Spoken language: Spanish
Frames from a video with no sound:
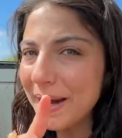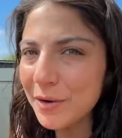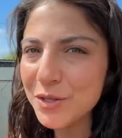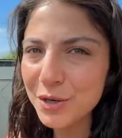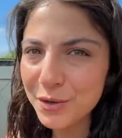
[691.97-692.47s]

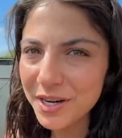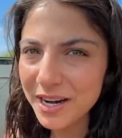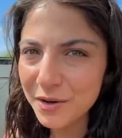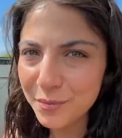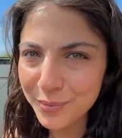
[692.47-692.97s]
pero eso lo
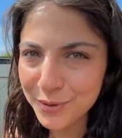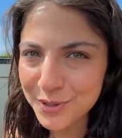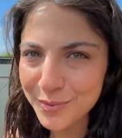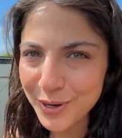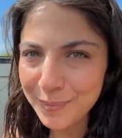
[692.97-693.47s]
verán en un
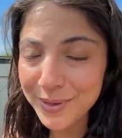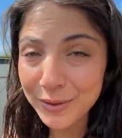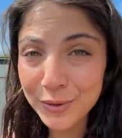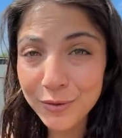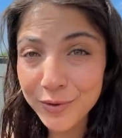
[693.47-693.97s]
próximo
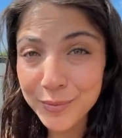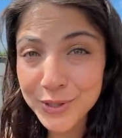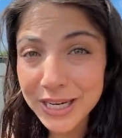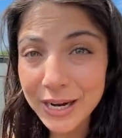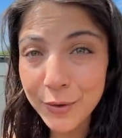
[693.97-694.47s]
capítulo.
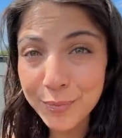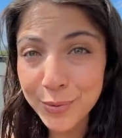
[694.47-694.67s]
Fuimos a Cabo